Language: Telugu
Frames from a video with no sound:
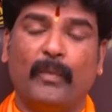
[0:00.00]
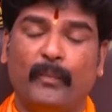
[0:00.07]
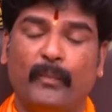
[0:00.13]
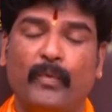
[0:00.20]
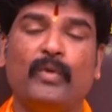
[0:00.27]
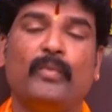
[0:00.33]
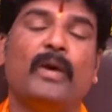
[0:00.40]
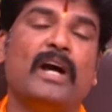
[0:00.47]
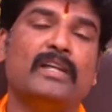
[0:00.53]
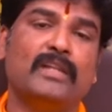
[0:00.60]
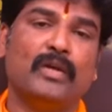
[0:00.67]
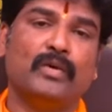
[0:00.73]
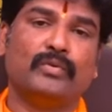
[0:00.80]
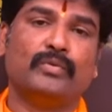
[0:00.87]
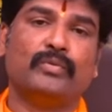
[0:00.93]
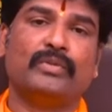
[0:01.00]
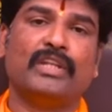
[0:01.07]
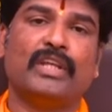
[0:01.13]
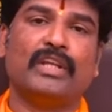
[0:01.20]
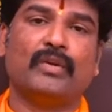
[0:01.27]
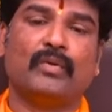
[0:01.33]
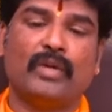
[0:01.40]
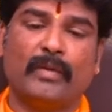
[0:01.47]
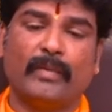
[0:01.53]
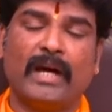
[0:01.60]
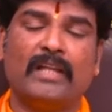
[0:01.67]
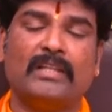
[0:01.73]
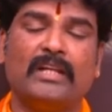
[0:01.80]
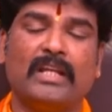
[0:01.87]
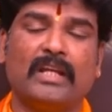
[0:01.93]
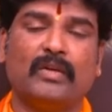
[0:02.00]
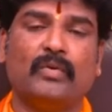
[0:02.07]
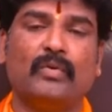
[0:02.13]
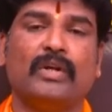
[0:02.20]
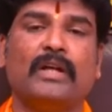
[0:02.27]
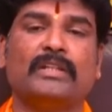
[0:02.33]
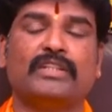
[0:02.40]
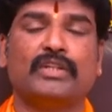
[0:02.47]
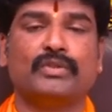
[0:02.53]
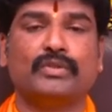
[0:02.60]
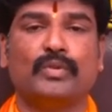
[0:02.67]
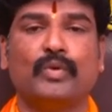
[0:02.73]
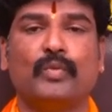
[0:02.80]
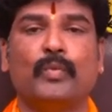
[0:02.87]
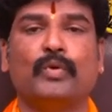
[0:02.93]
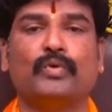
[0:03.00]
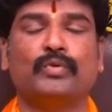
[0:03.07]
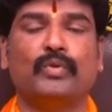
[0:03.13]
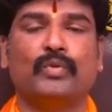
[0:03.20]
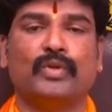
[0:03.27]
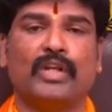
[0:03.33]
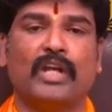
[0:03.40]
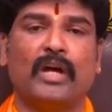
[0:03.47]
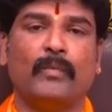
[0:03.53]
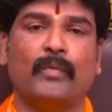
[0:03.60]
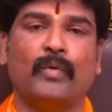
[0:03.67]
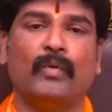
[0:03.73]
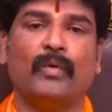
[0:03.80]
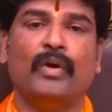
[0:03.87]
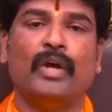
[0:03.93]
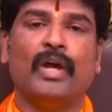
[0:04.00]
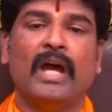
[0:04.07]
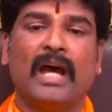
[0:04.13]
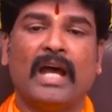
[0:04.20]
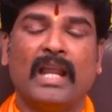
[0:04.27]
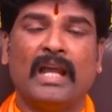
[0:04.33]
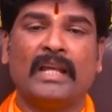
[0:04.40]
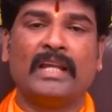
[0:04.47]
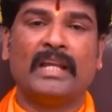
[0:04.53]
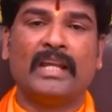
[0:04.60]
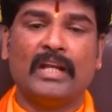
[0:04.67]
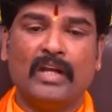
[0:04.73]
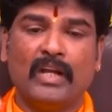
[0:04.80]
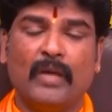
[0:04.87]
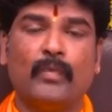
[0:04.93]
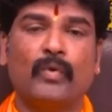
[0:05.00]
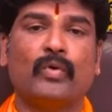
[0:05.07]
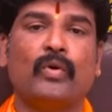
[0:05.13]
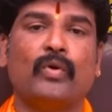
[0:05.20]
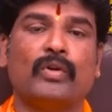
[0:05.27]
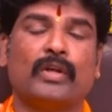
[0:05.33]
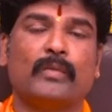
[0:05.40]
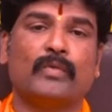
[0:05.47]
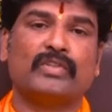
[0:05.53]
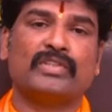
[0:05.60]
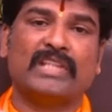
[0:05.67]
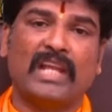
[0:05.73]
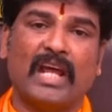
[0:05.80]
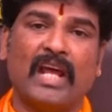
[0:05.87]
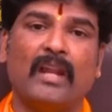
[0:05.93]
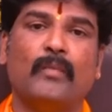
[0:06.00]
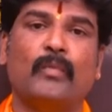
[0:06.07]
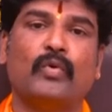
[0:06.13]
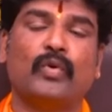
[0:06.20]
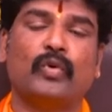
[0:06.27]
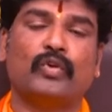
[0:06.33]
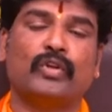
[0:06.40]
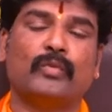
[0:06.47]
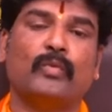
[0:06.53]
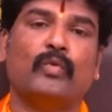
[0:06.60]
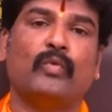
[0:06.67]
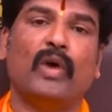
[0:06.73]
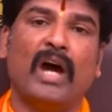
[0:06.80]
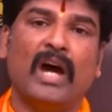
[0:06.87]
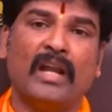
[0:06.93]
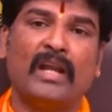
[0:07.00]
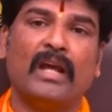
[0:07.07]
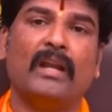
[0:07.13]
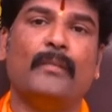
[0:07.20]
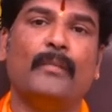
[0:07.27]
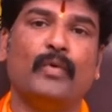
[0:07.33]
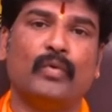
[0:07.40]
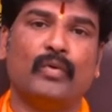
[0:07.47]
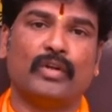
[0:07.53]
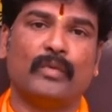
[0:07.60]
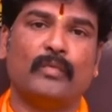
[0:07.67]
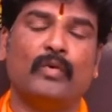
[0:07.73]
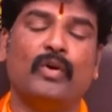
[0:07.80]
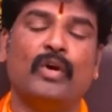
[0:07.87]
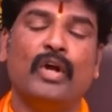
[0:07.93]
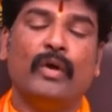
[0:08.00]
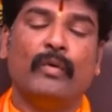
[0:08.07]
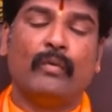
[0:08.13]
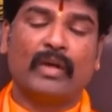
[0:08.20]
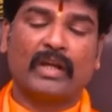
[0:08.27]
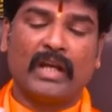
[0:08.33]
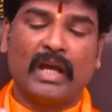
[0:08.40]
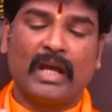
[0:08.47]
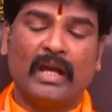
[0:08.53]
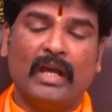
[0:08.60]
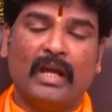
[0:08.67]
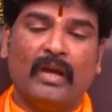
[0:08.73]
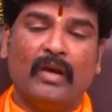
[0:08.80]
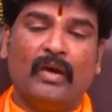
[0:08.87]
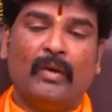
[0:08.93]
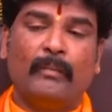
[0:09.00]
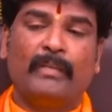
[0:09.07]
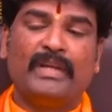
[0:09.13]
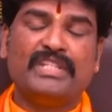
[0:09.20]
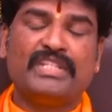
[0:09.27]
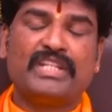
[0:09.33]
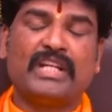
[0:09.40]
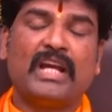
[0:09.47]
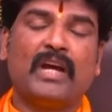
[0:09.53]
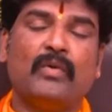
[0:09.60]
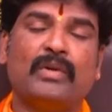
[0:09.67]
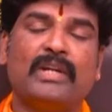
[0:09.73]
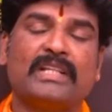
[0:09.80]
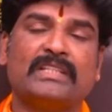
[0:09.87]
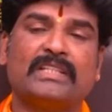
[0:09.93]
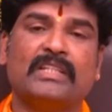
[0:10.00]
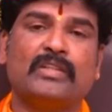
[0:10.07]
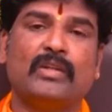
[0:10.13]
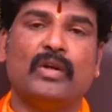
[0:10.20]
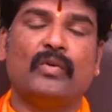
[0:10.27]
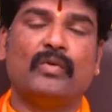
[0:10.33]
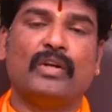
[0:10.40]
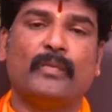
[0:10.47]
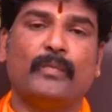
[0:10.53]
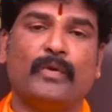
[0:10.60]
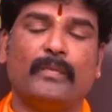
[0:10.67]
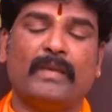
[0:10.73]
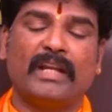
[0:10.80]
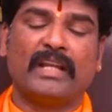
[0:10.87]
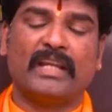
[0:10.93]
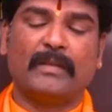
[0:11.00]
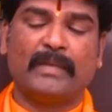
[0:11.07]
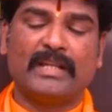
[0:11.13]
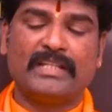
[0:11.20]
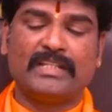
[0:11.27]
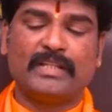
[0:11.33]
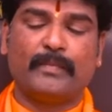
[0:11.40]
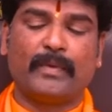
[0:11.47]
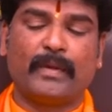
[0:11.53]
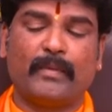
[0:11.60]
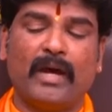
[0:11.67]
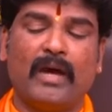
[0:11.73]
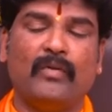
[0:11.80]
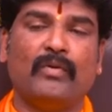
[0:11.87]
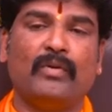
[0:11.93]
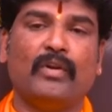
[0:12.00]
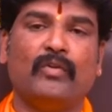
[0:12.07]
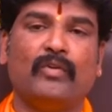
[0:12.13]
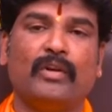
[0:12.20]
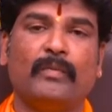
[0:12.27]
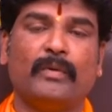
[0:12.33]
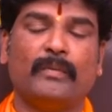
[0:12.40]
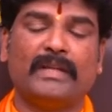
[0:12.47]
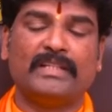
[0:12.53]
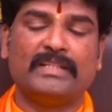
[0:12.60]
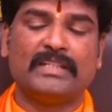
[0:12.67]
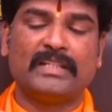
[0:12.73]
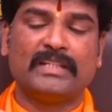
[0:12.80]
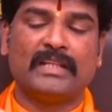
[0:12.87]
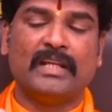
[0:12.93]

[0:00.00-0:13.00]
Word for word: అప్పులు బాధలవుతుంది రుణ బాధలు ఎక్కువగా చేస్తూ పోతూ ఉంటాము అలాగే ఇళ్ళు అమ్ముకోవటము స్థలాలు అమ్ముకోవటము వాహనాలు అమ్ముకోవటము ఒక మంచిగా ఉన్న స్థితిలో ఉన్నప్పుడు మనకి మంచి ప్రభావంలో ఉన్నప్పుడు మంచి